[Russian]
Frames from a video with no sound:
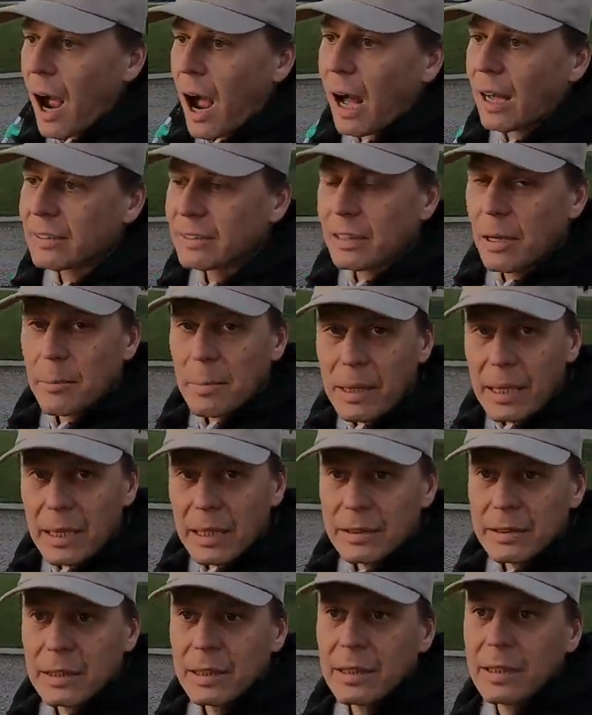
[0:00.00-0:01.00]
А
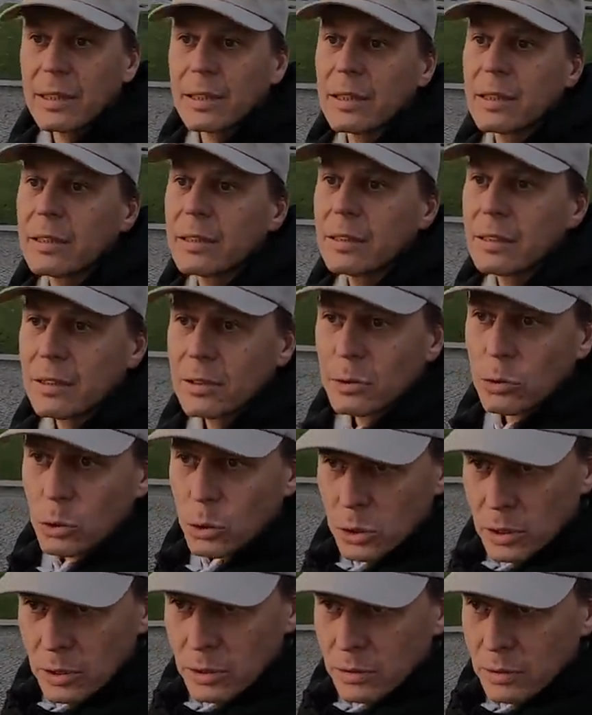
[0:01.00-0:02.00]
сама она э,
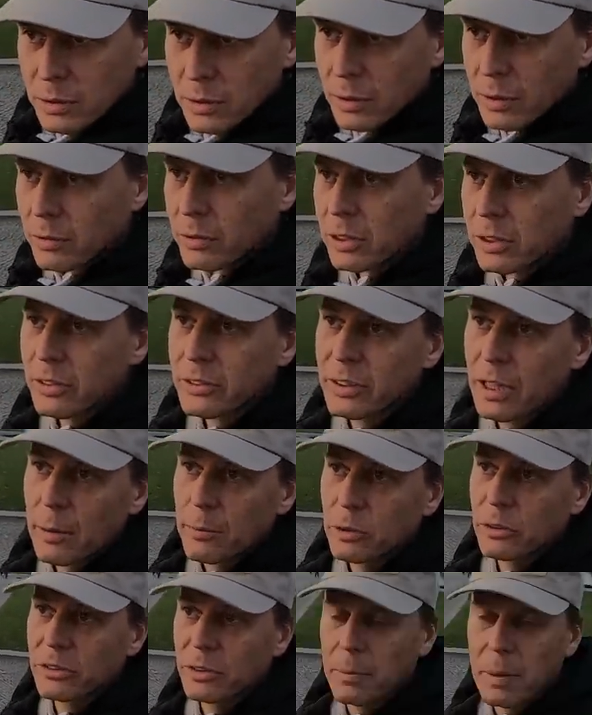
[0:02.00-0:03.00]
тоже вышла
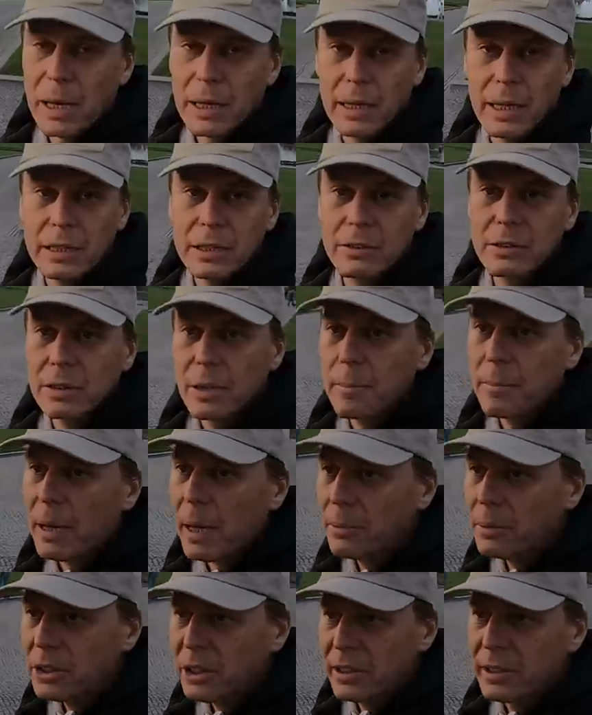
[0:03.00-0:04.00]
замуж за богатого там,
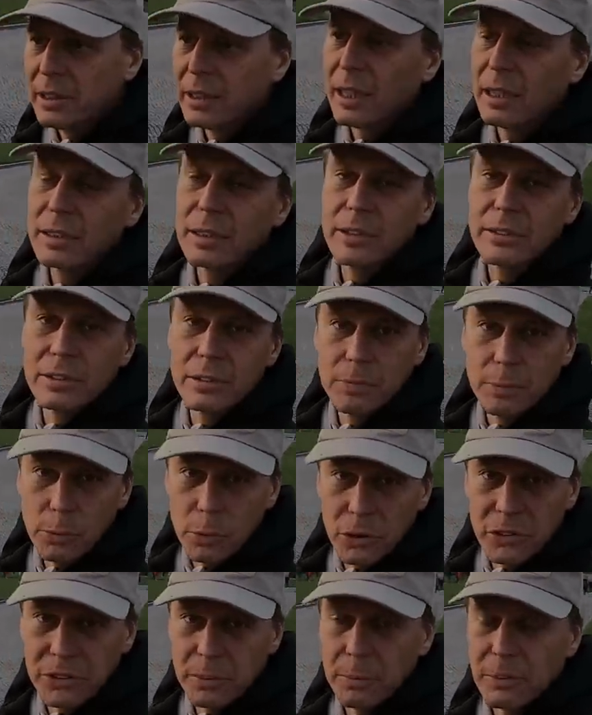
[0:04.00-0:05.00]
промышленника, она с ним в
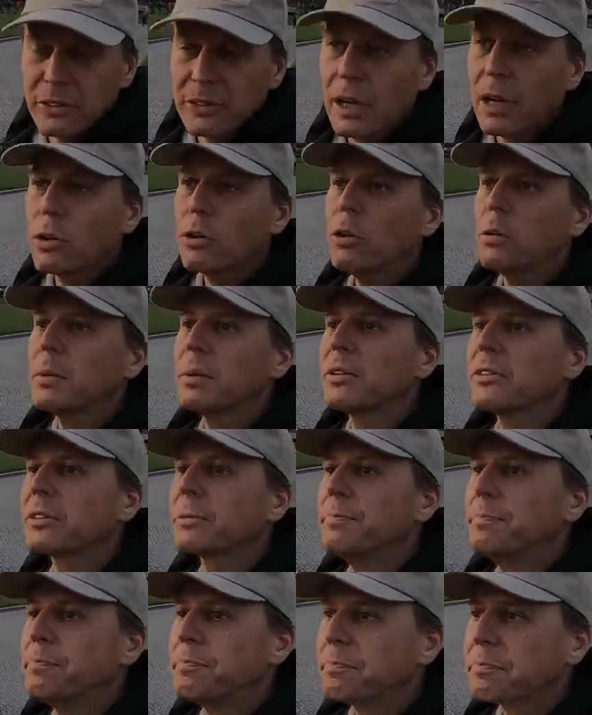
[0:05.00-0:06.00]
поезде познакомилась,